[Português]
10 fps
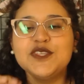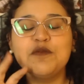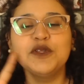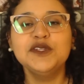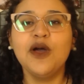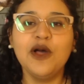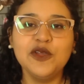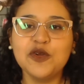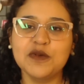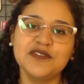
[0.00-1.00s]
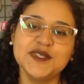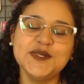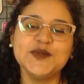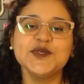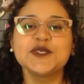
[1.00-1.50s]
o seu monólogo, para
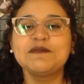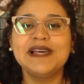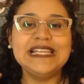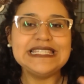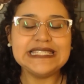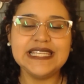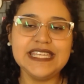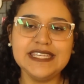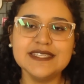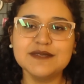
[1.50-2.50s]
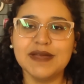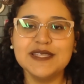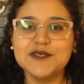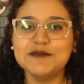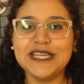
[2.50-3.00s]
fazer as suas palestrinhas,
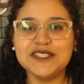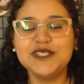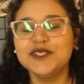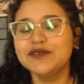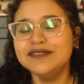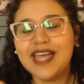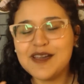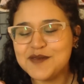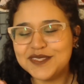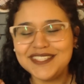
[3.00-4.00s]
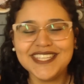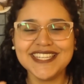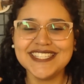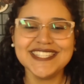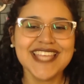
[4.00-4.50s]
mas o Matt, ele não tá muito
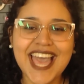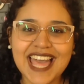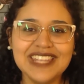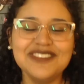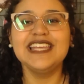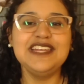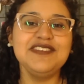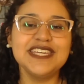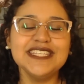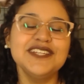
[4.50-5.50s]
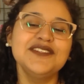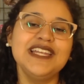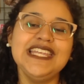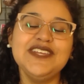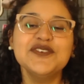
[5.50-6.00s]
interessado. Ele fica dando
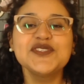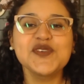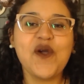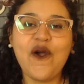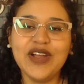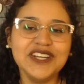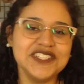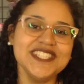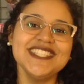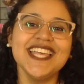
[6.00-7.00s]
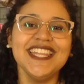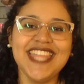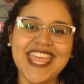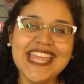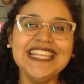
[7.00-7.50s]
ali os cortes
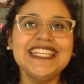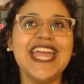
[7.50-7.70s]
dele,